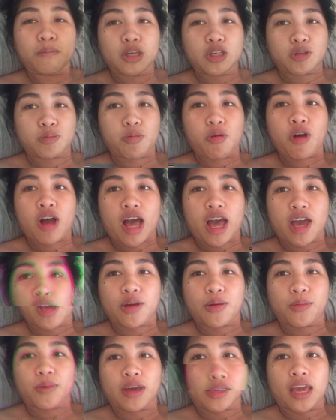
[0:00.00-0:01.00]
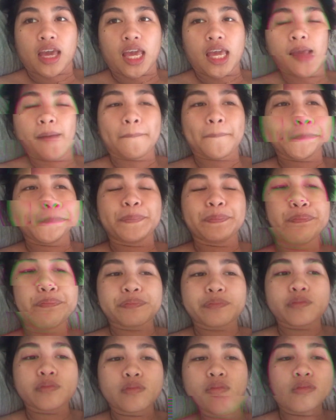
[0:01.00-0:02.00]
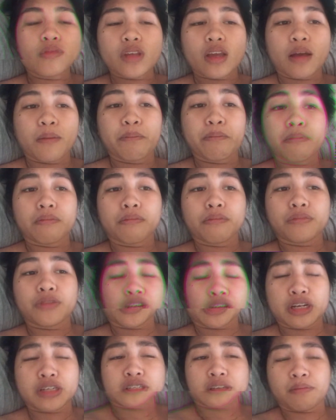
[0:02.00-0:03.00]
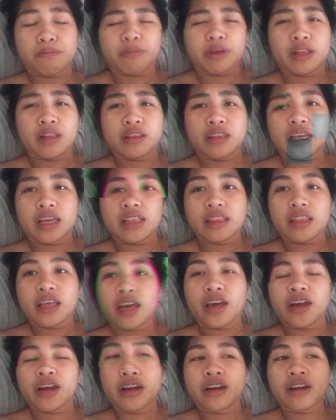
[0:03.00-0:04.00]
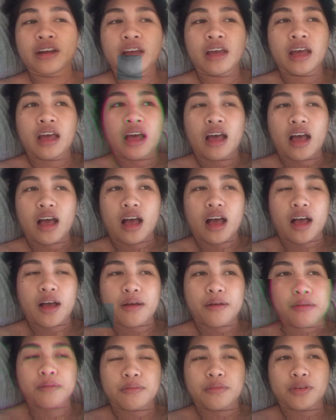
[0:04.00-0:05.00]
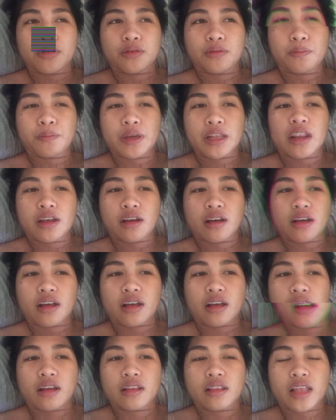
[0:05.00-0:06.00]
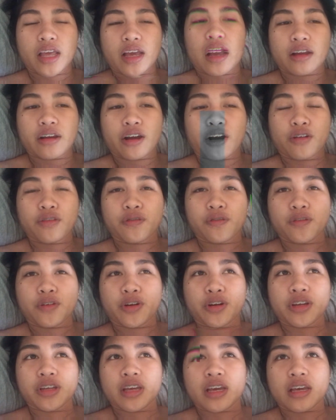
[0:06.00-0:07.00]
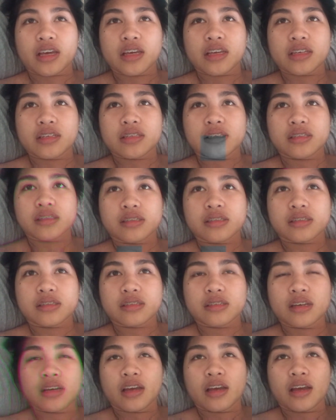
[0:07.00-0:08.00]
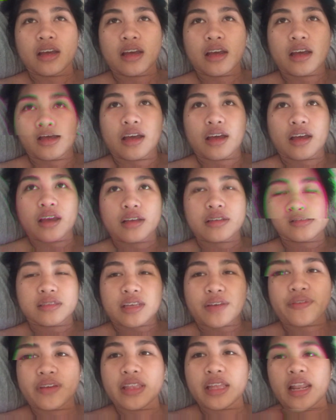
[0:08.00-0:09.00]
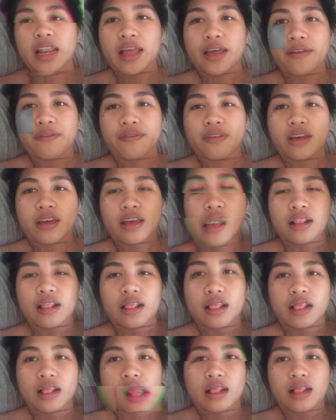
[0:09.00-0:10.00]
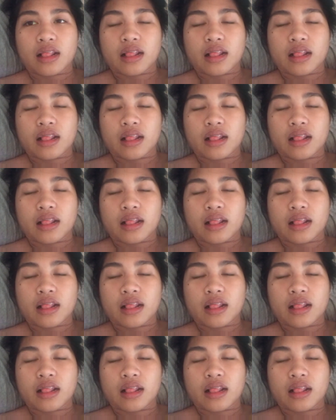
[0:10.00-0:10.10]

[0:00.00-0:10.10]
mismong highway. There's a building there. Um, yung pinaka like ground floor niya is 7-Eleven